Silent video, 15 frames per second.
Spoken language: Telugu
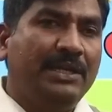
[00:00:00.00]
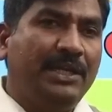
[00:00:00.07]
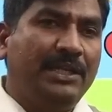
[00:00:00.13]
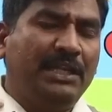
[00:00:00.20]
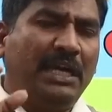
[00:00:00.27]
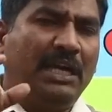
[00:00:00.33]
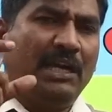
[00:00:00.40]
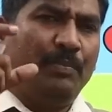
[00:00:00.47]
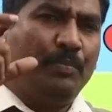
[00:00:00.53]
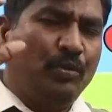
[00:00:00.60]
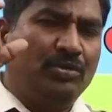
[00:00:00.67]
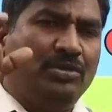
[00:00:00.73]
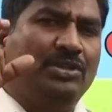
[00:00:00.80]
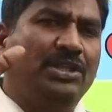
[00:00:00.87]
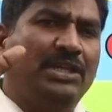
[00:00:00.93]
నీ దగ్గర
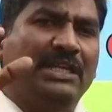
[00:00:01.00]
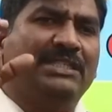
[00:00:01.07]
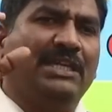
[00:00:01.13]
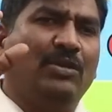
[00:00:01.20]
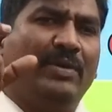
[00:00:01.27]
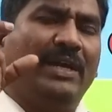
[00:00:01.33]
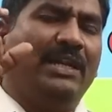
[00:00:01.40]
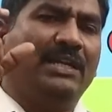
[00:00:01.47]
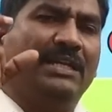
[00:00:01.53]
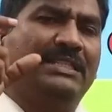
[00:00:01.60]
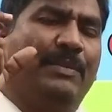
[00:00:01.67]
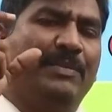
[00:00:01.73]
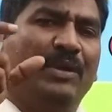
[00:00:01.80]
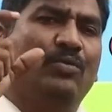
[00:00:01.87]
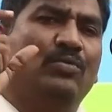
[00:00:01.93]
పూర్తిగా చదవడానికి
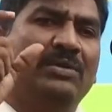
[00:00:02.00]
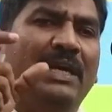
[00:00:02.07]
సమయం